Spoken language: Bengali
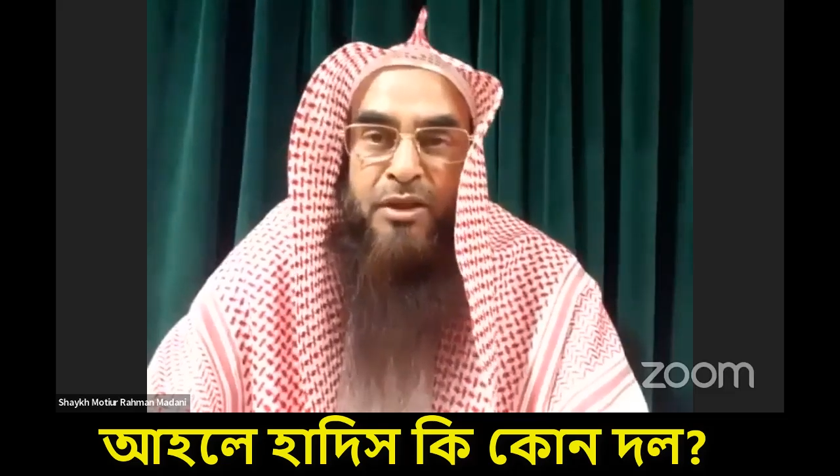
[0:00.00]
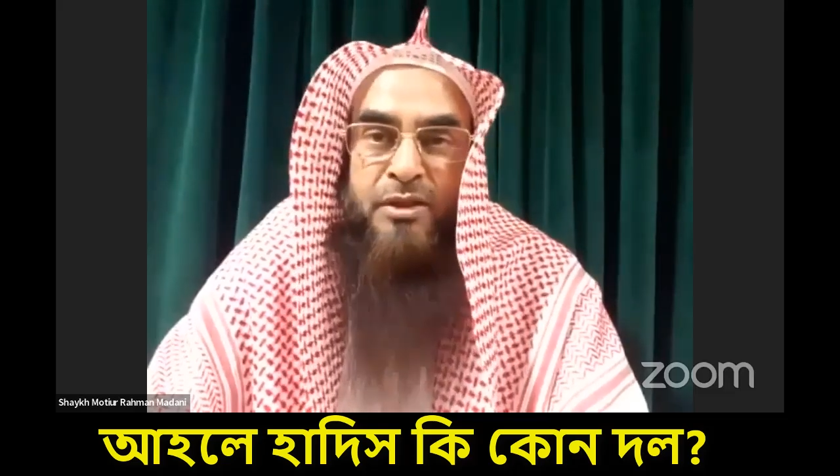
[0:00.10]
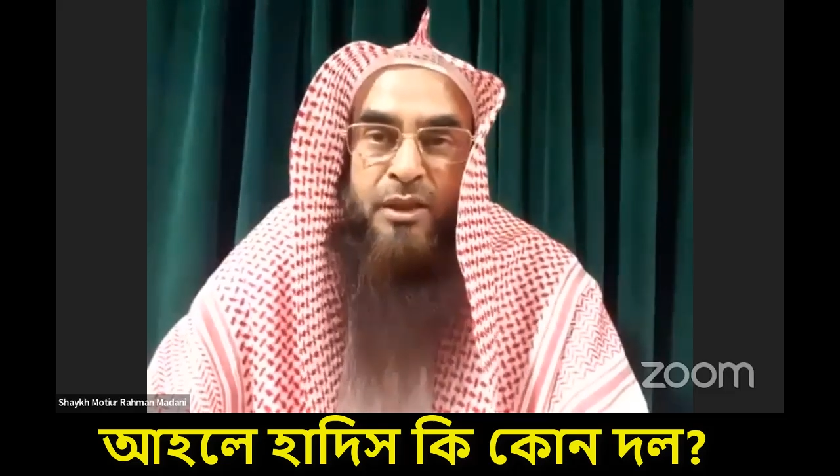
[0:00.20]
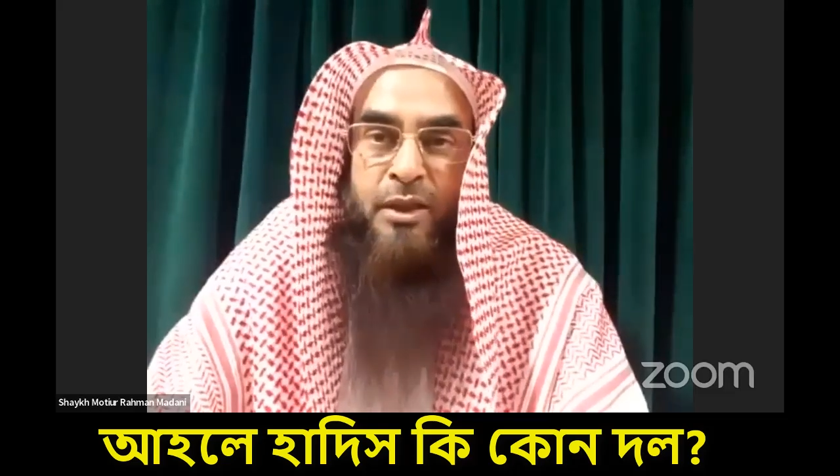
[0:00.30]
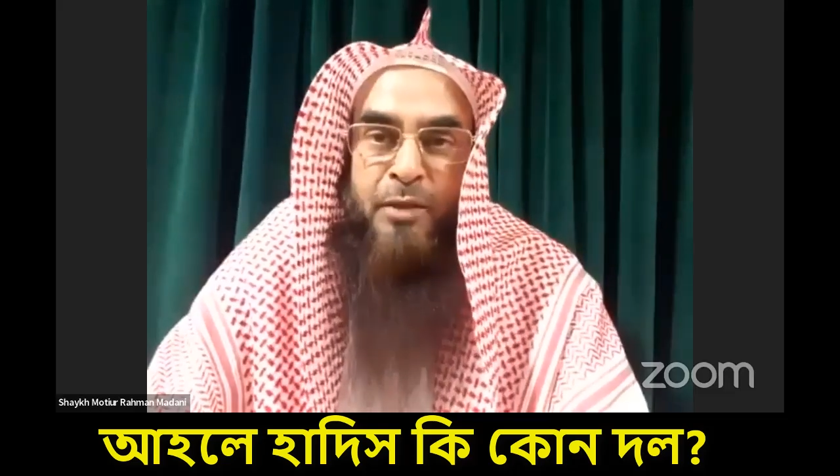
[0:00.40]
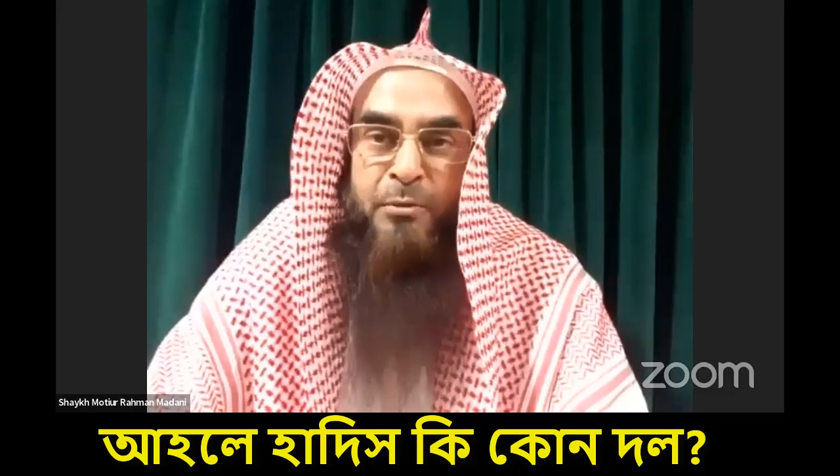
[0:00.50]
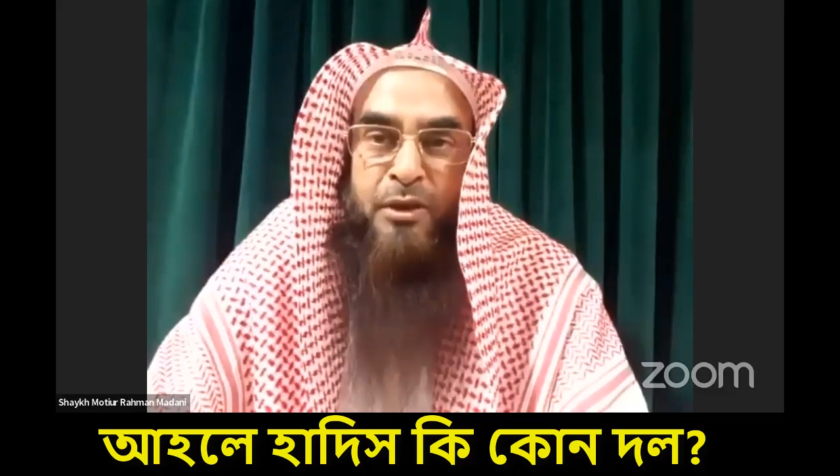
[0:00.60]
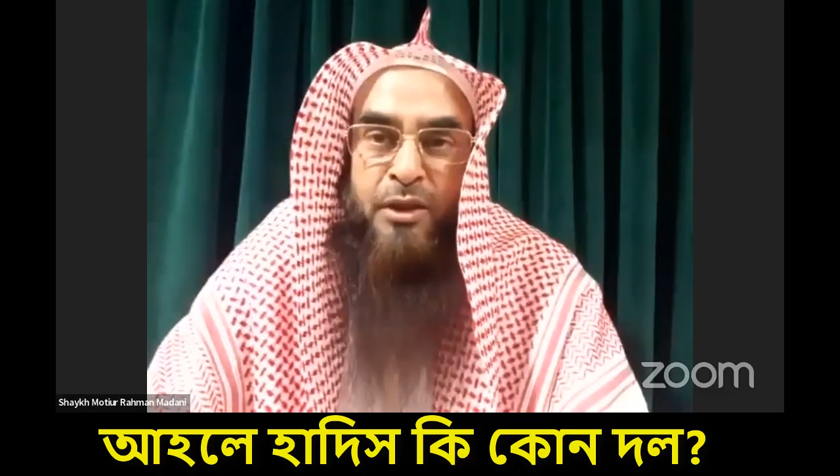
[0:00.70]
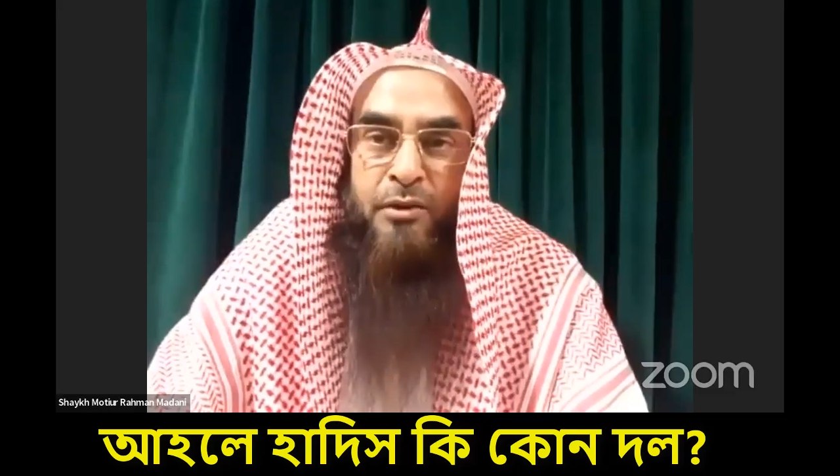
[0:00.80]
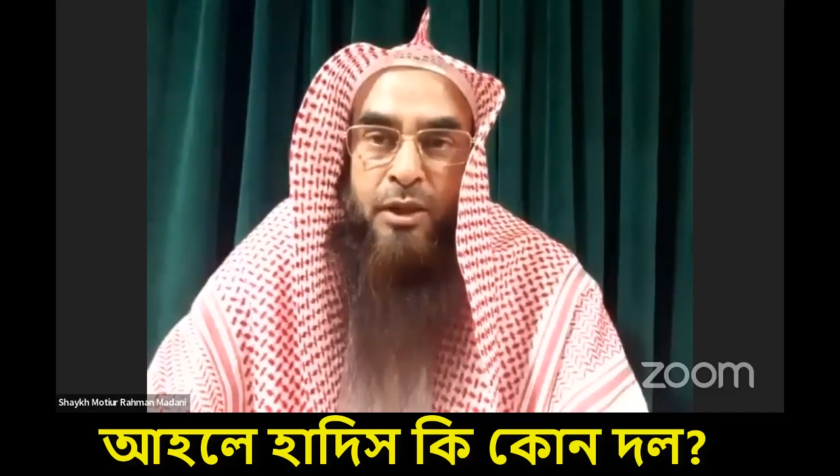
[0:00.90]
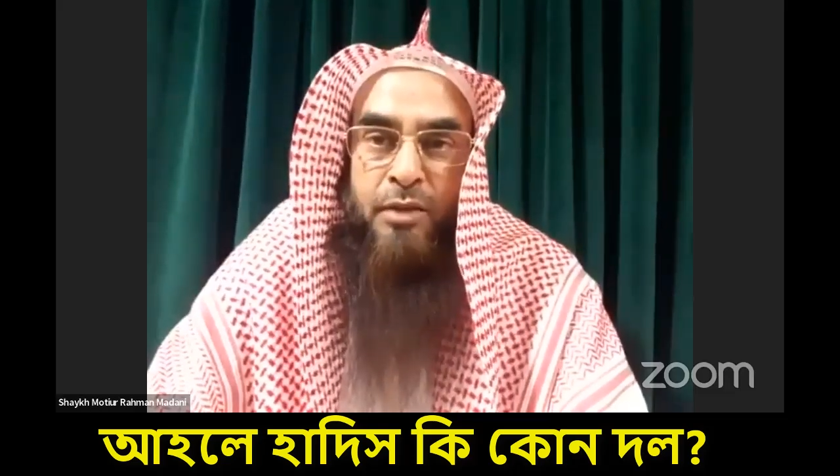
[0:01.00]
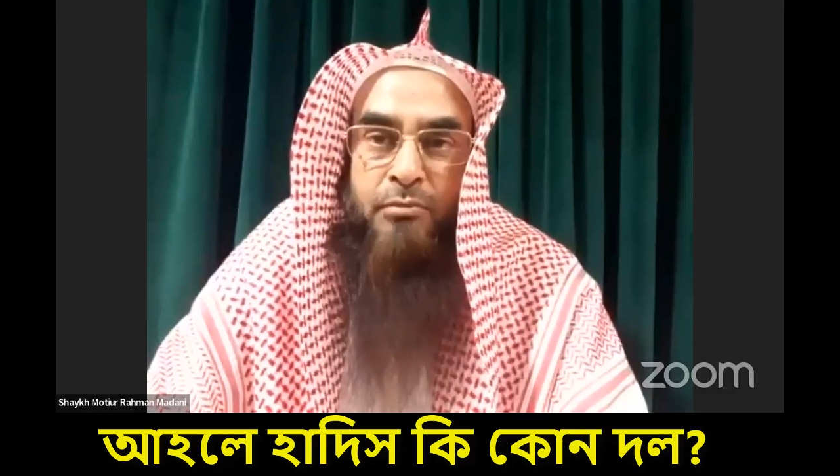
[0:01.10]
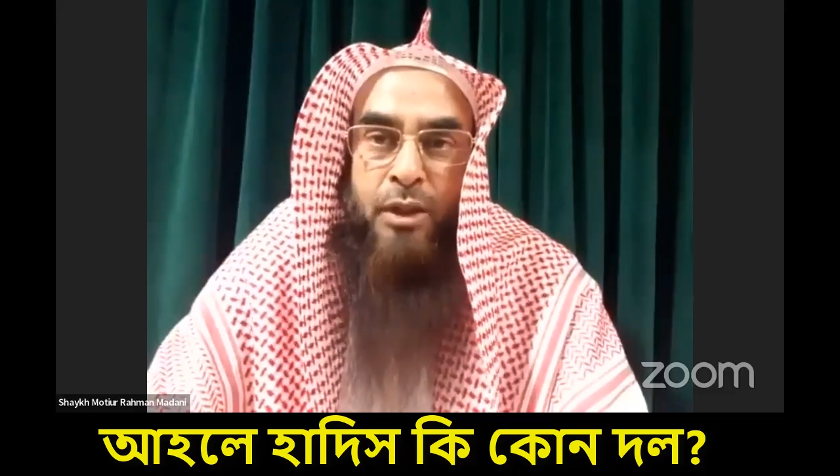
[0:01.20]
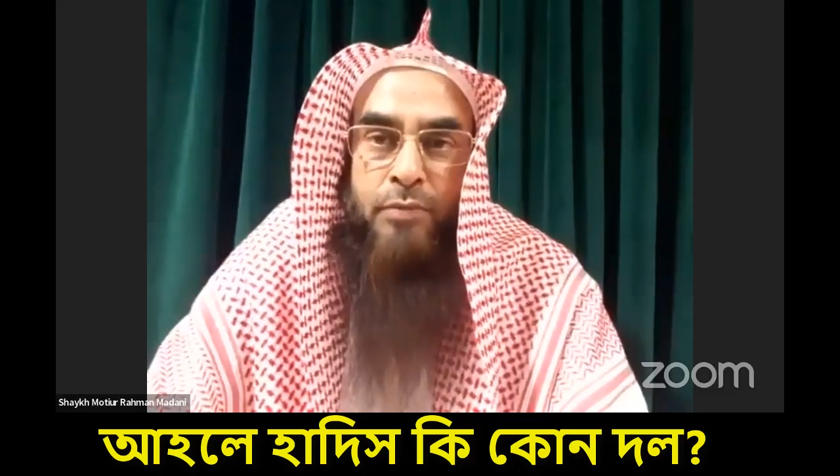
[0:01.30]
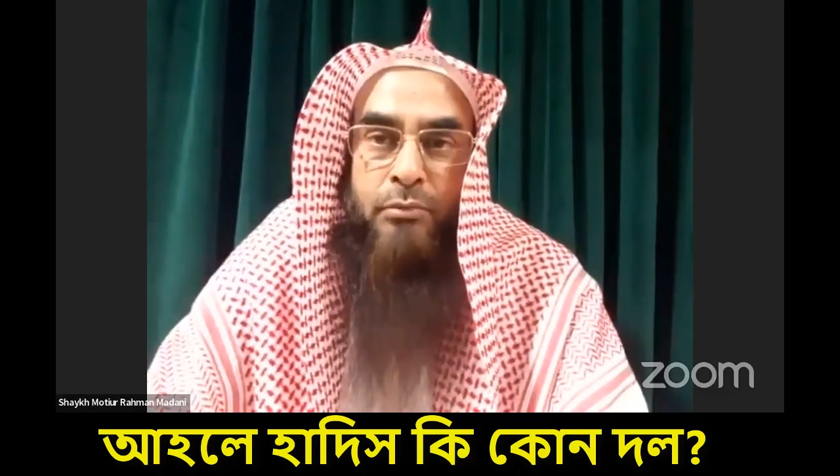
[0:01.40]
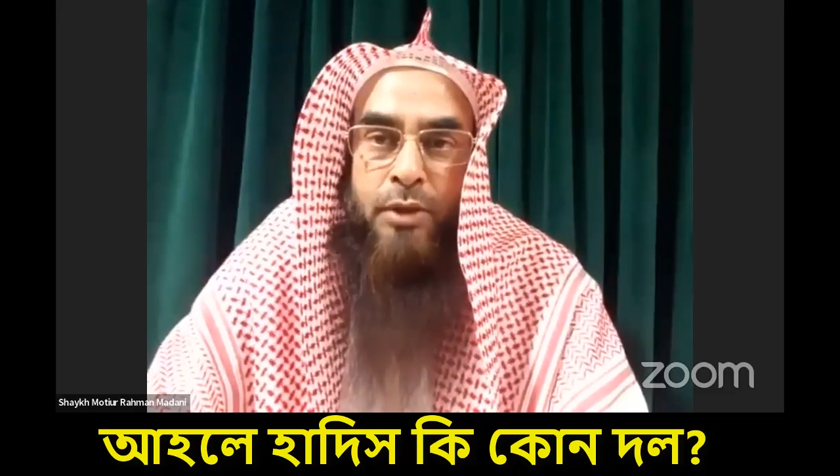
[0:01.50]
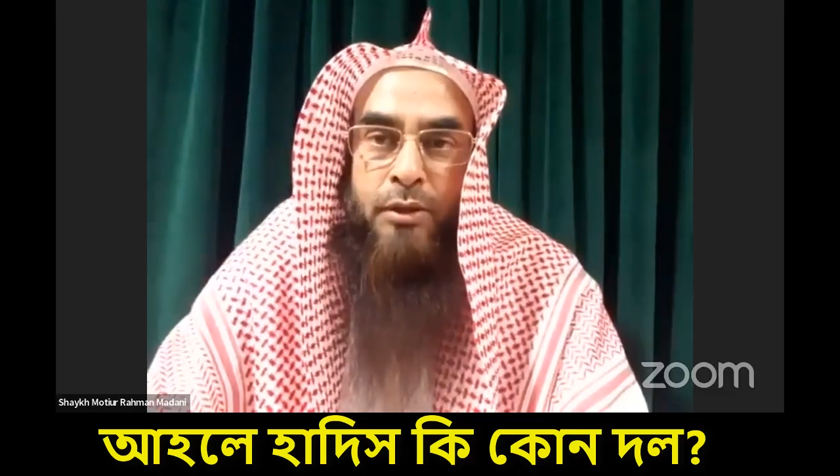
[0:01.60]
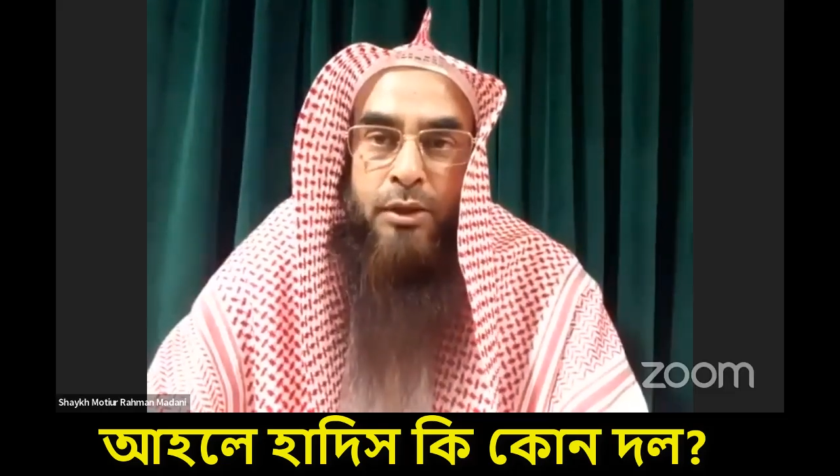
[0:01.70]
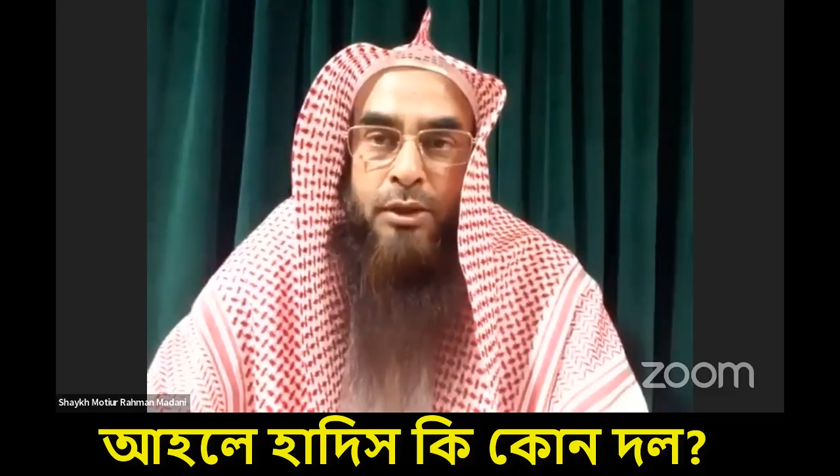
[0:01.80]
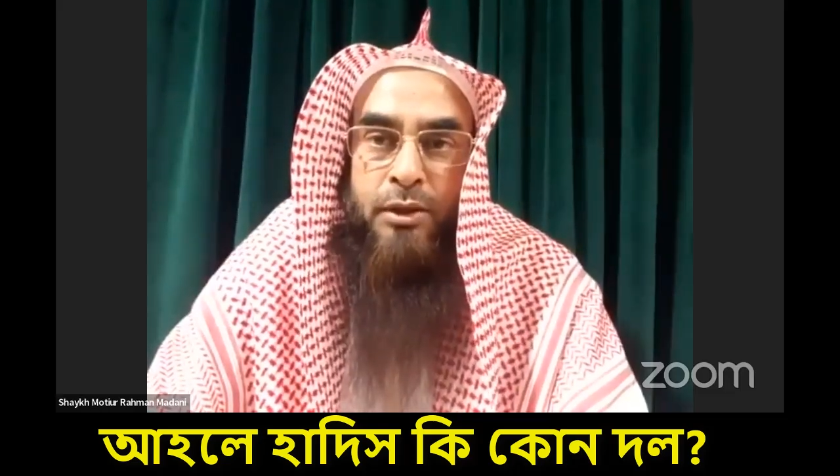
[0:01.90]
দেশীয় শুধু আহ্লাদিস
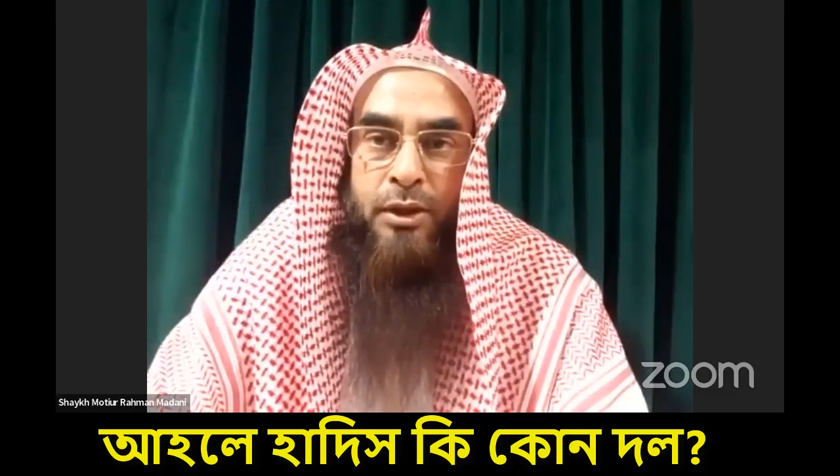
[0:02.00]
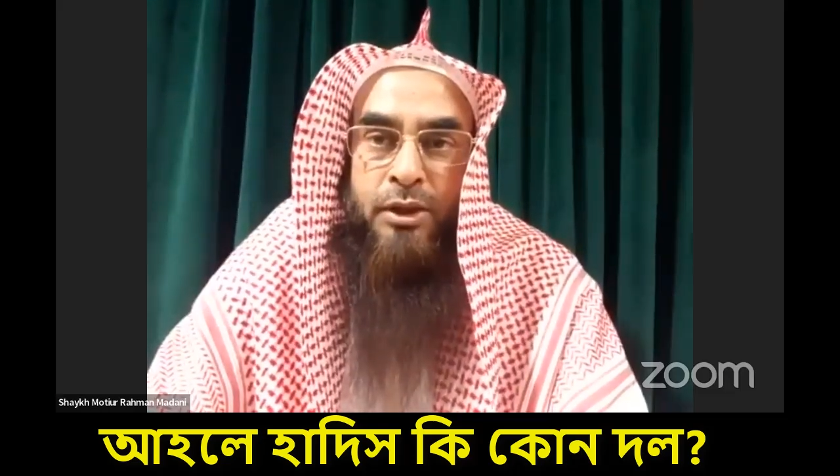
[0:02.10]
হইলেই সে